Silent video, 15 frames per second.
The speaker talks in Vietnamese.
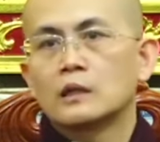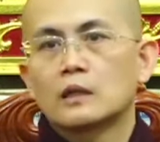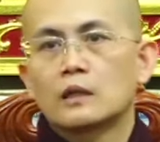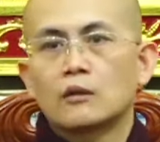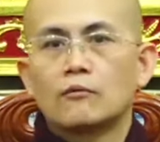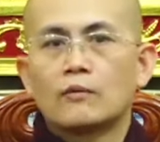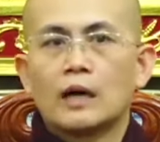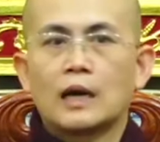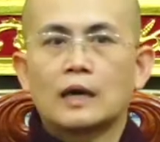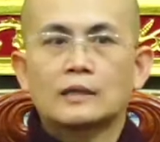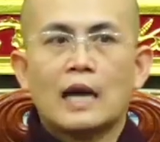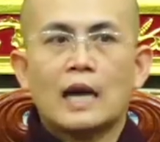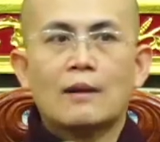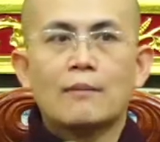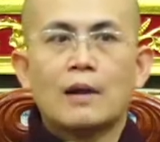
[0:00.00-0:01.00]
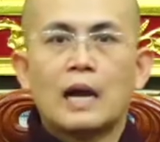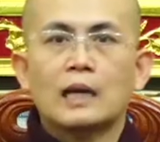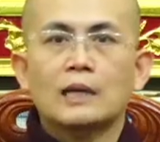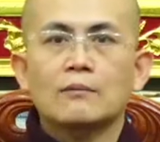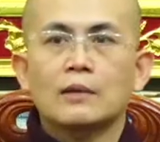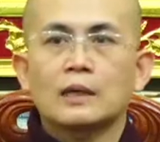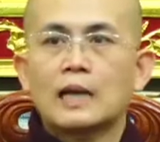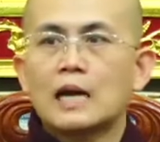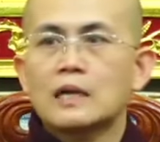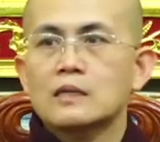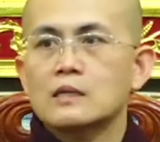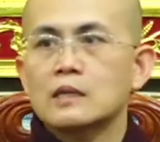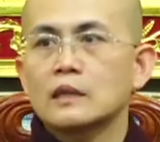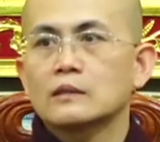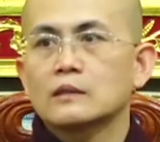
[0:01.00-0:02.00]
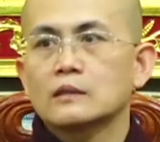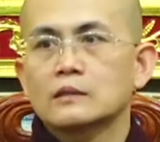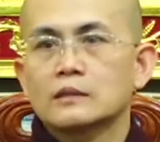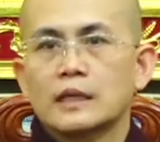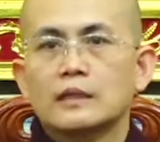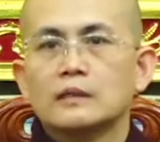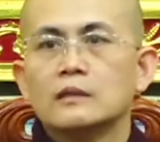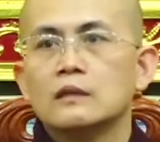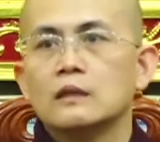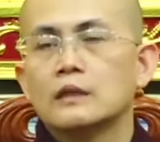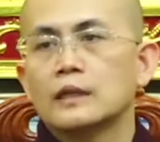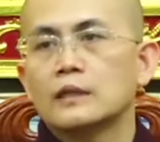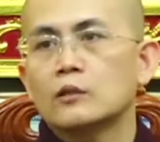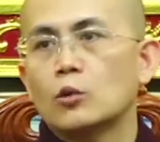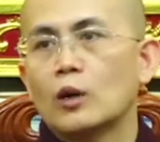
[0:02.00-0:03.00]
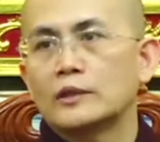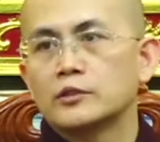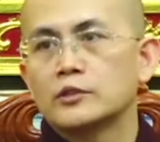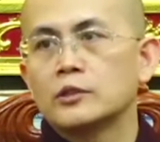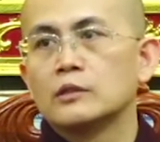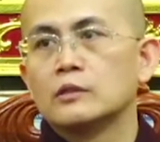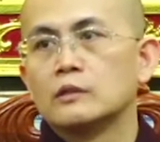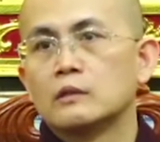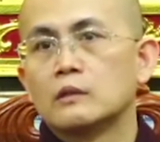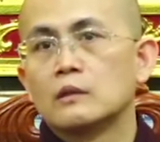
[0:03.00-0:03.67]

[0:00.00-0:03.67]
và tham ái mà đã sinh sẽ đưa đến đoạn trừ